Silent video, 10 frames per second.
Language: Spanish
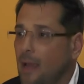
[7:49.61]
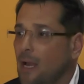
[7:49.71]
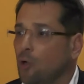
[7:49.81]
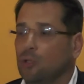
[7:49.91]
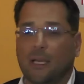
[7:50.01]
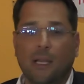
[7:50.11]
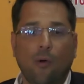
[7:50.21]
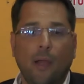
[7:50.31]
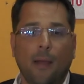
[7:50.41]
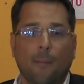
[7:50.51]
El
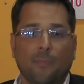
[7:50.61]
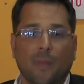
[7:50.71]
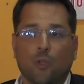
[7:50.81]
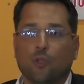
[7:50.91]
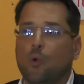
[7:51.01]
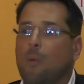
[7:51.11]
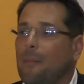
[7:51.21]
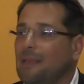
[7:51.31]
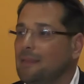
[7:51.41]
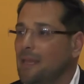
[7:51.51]
contenido es
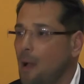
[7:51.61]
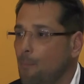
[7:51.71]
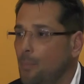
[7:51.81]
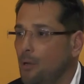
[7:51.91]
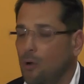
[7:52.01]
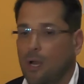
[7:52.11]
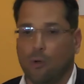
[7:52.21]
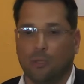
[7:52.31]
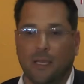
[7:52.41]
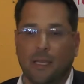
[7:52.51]
sumamente amplio, el
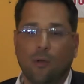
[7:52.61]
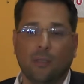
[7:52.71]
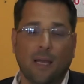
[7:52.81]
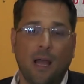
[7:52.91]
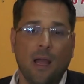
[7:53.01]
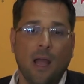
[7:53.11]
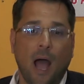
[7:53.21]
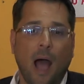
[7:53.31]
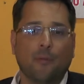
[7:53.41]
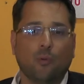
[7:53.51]
contenido está
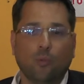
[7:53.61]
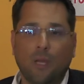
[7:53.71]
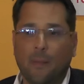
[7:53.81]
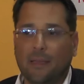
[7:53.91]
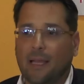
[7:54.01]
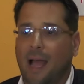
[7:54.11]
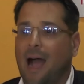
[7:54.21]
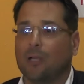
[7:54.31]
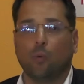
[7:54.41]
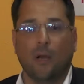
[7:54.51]
absolutamente
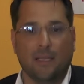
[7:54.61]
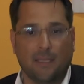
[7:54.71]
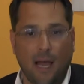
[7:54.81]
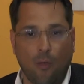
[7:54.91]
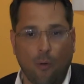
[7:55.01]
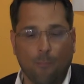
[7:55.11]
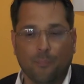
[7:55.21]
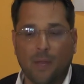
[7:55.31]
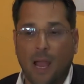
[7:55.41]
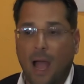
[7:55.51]
actualizado
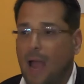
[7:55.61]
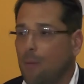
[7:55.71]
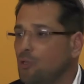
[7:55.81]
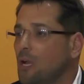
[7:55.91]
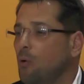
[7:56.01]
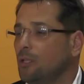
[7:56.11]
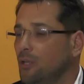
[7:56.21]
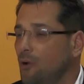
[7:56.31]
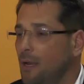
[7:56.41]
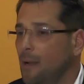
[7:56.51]
hay muchas
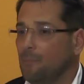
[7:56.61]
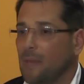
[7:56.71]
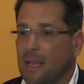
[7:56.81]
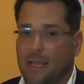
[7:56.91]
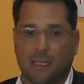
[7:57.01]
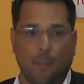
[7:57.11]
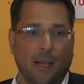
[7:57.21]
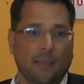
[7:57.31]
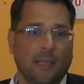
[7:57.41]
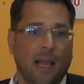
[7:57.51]
cuestiones que se
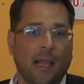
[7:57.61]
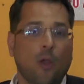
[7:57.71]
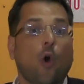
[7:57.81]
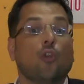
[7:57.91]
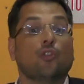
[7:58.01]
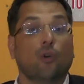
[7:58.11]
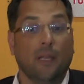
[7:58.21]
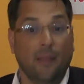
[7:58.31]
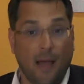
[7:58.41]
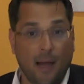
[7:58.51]
plantean en
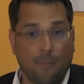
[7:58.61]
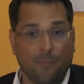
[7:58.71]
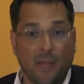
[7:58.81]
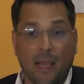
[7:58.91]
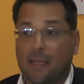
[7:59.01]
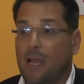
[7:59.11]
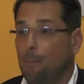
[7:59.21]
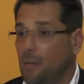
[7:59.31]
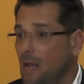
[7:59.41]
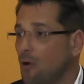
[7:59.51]
consolidar y
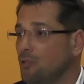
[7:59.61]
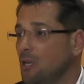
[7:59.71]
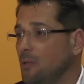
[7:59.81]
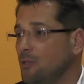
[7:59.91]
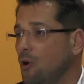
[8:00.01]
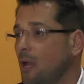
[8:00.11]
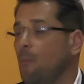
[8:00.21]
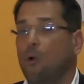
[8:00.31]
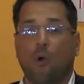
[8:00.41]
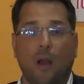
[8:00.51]
ampliar los servicios que
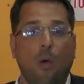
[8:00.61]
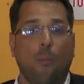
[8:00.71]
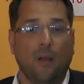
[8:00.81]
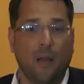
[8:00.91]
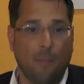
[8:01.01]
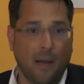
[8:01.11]
hemos logrado poner en